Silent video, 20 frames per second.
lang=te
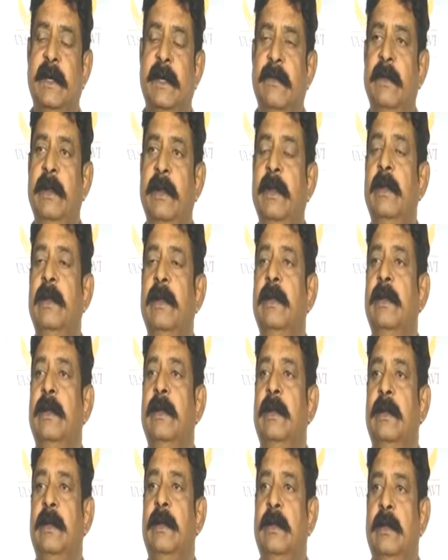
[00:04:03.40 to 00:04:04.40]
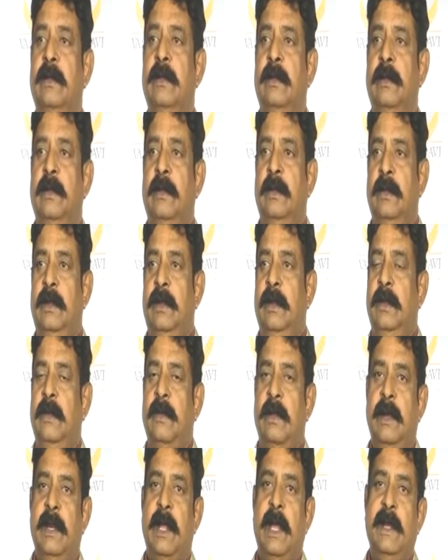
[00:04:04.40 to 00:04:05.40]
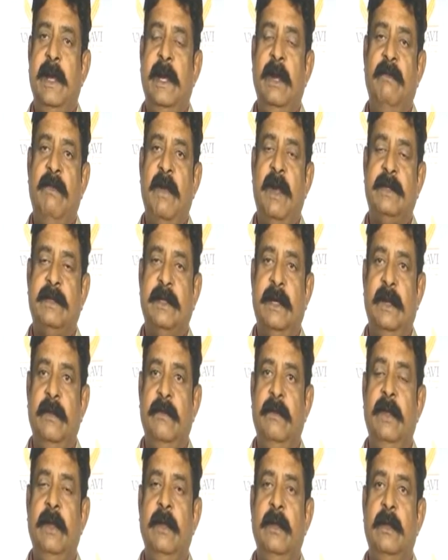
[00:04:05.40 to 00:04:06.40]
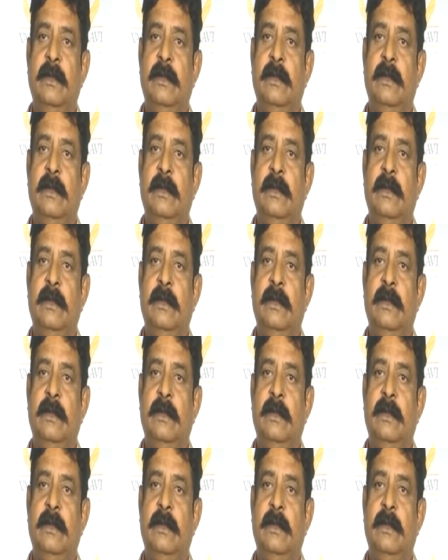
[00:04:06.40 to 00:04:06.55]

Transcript: అండి ఇవి ఇవన్నీ హై ఫ్లాట్స్ అండి ఇవి